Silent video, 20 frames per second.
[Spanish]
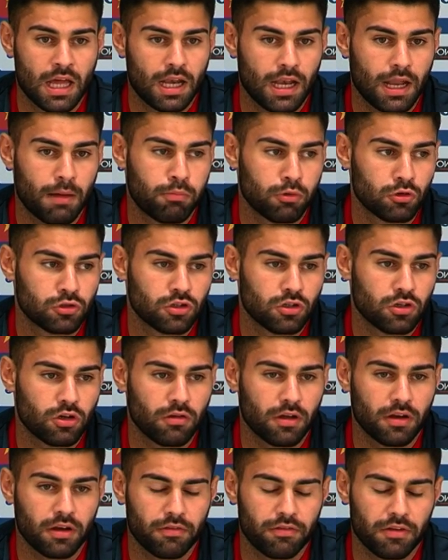la expulsión
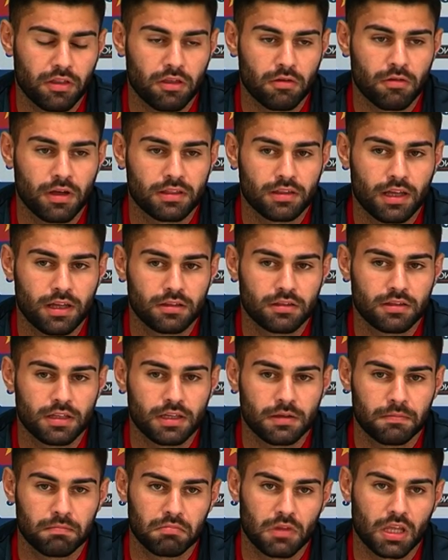nos benefició
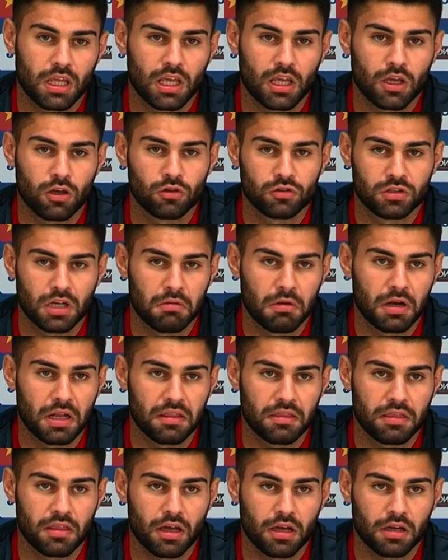bastante y contra el
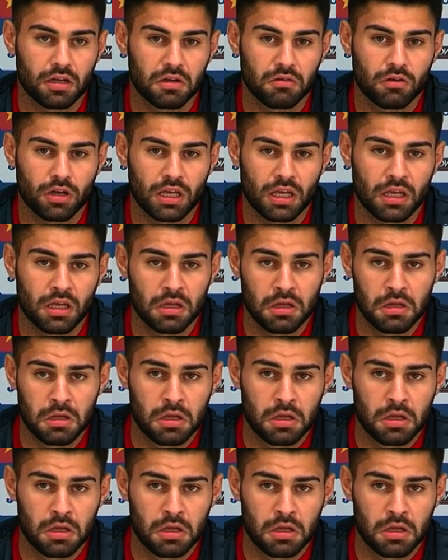Valencia creo que